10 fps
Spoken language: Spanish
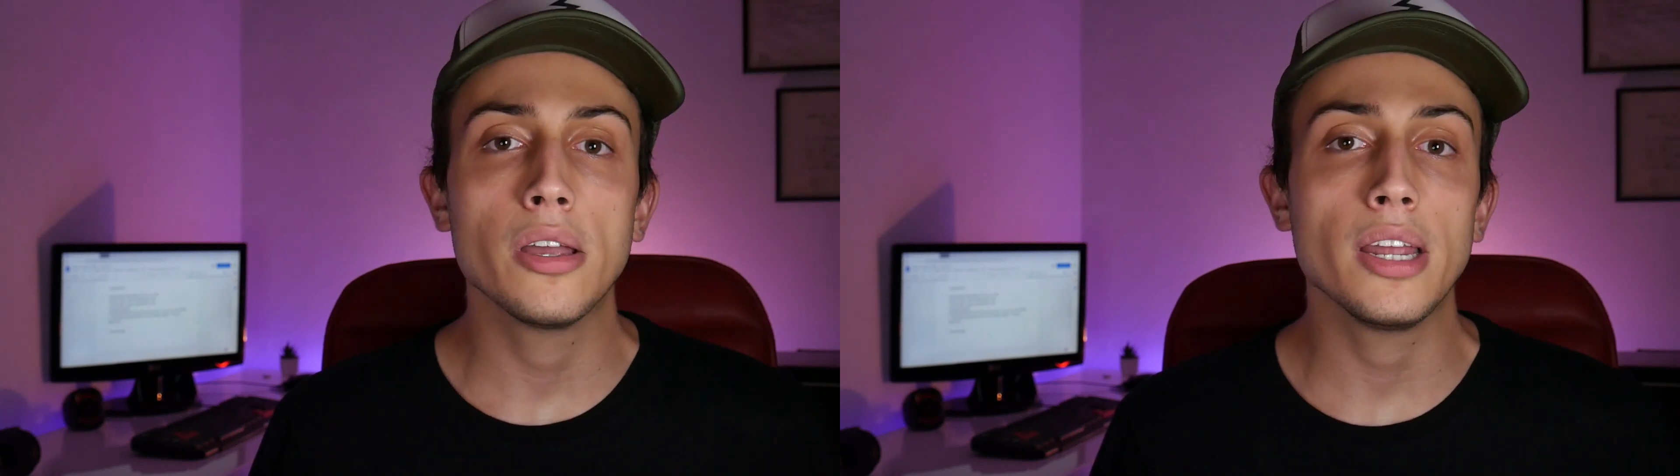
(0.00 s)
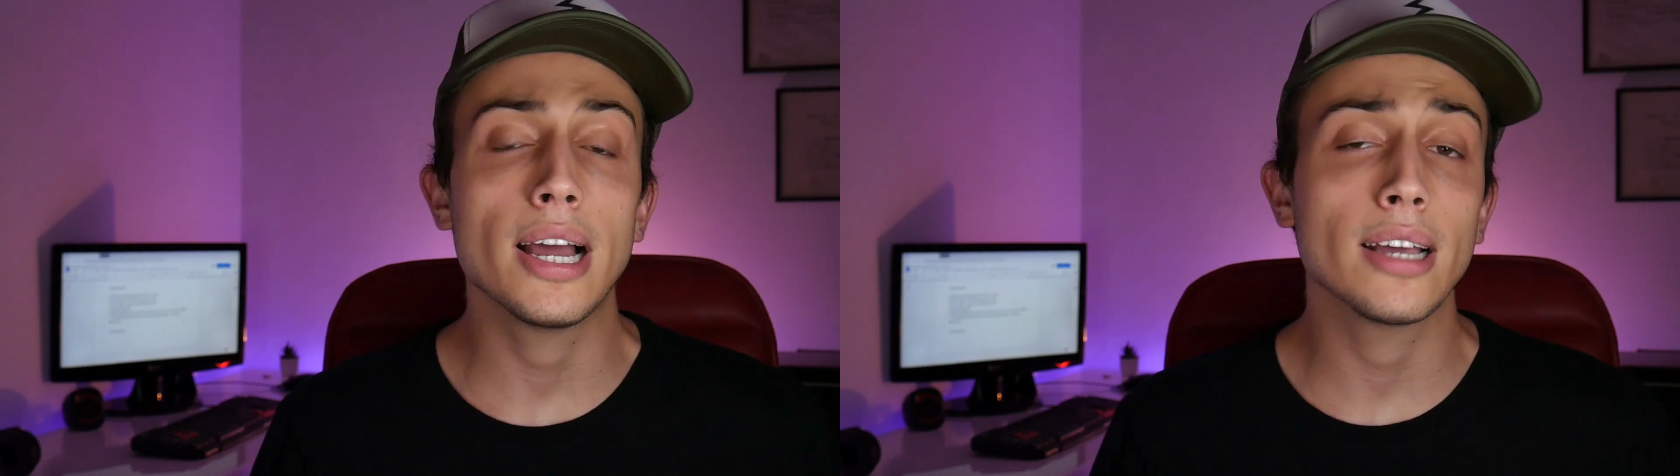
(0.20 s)

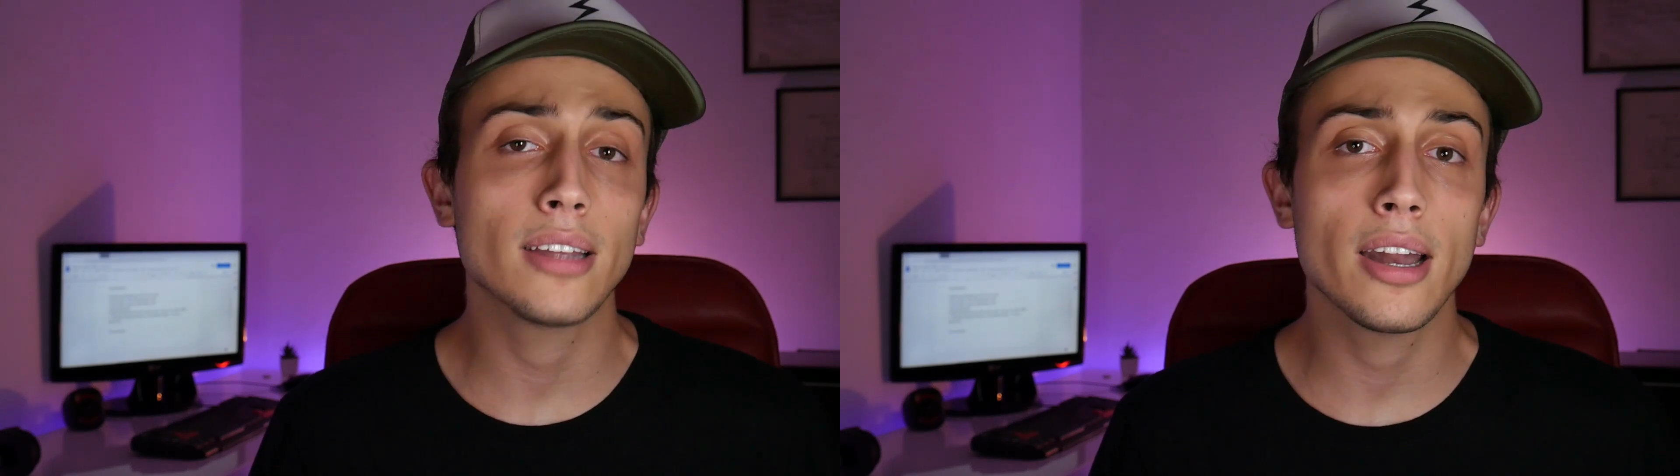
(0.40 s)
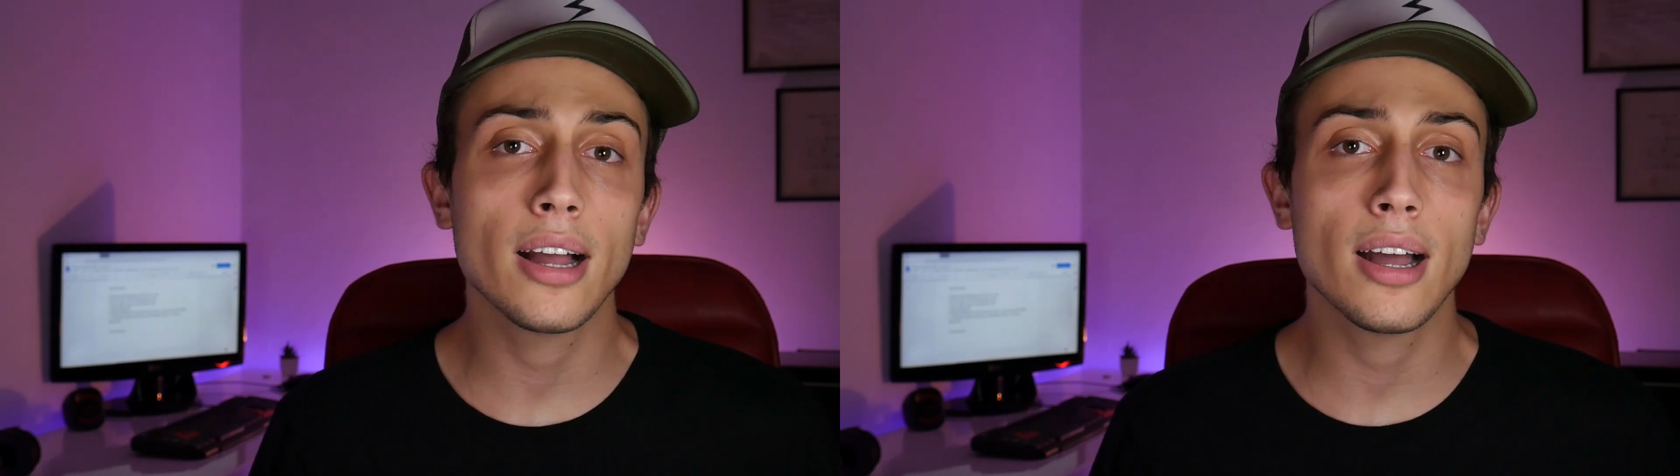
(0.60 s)
y la que
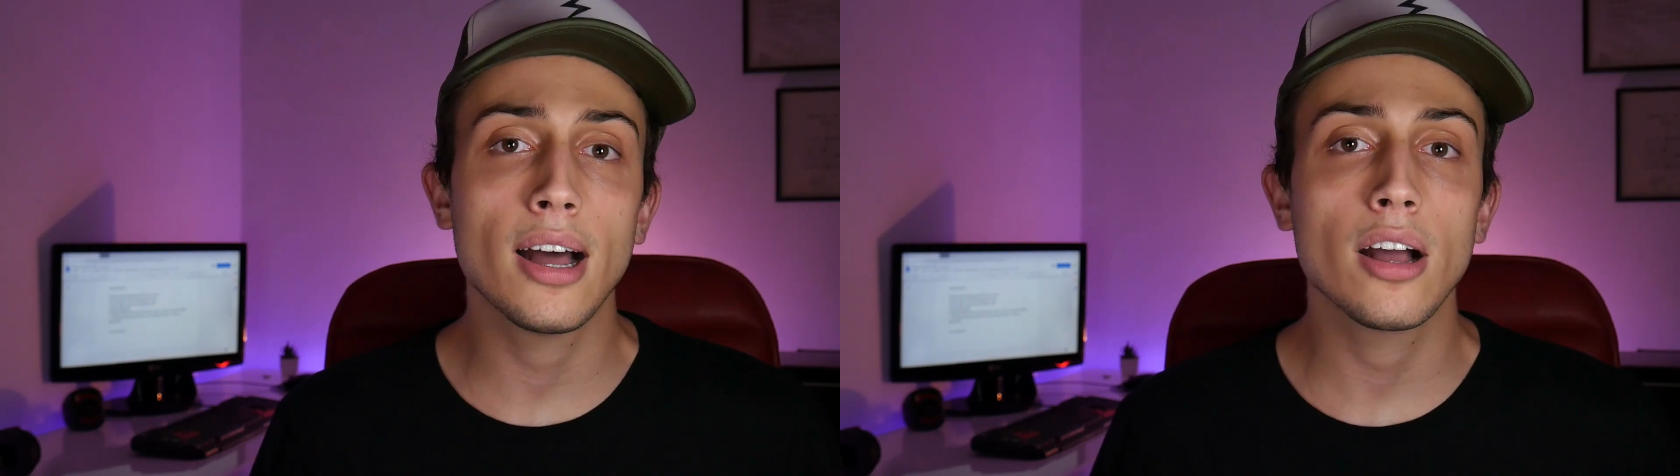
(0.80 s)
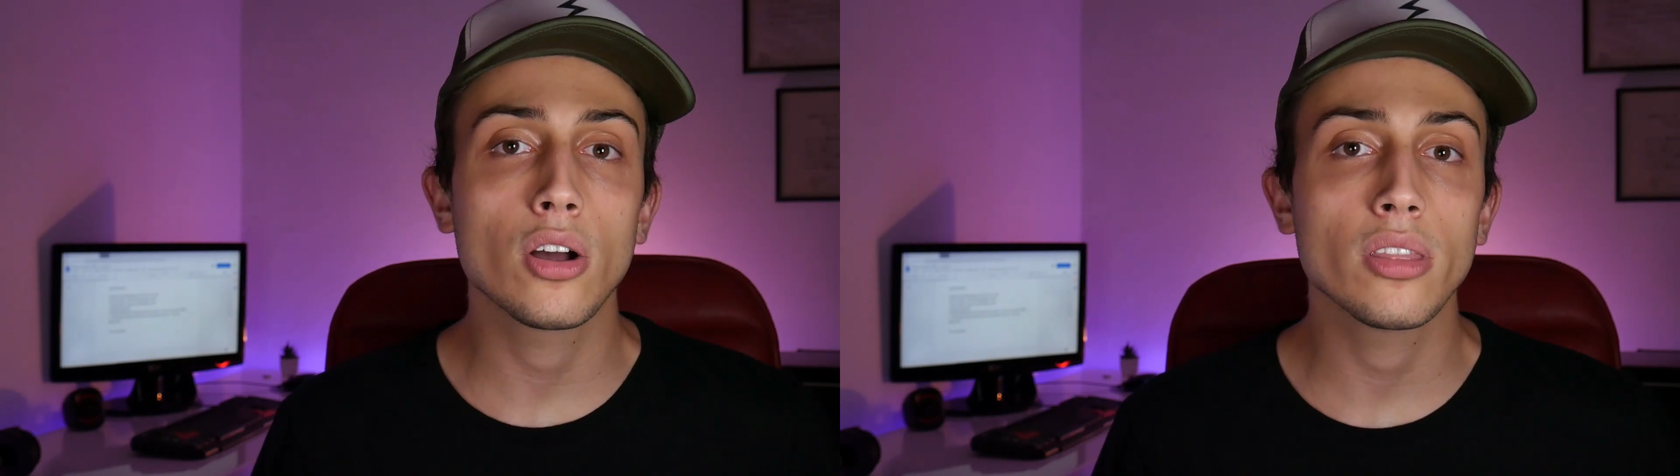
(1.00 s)
traen
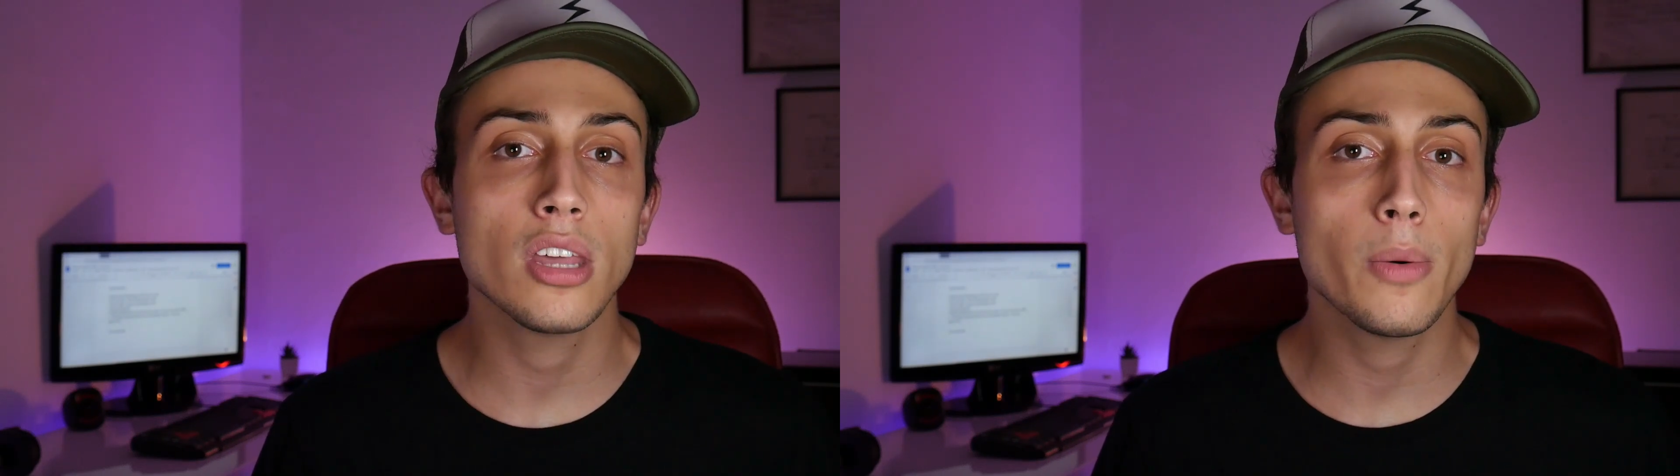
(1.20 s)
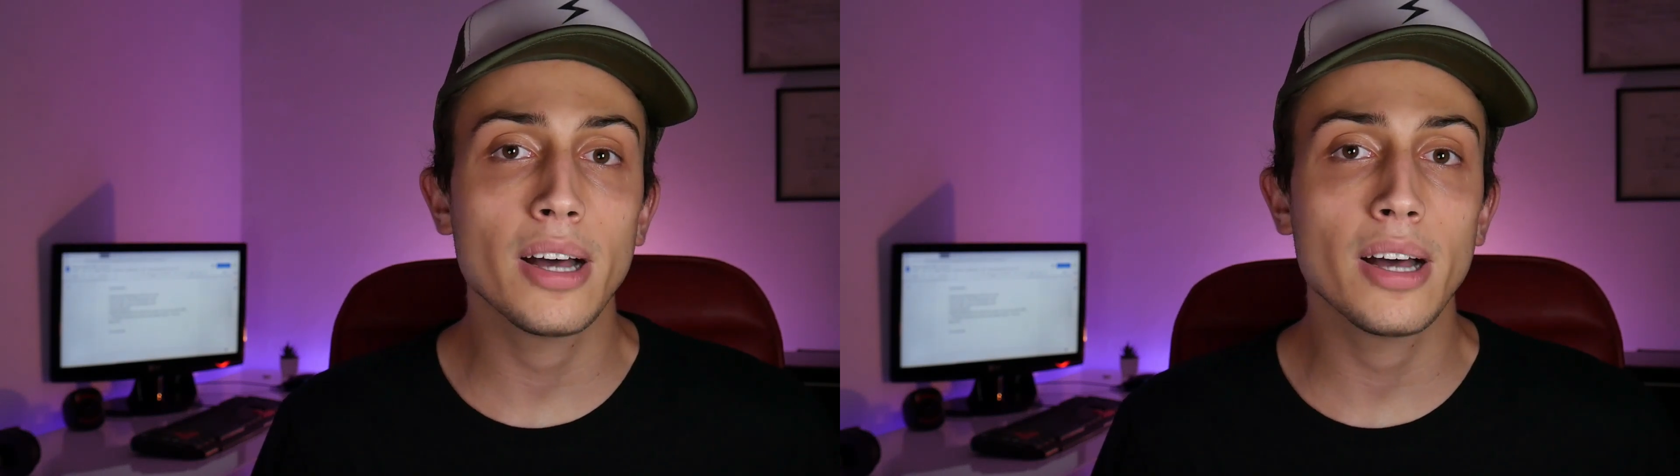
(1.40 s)
acá de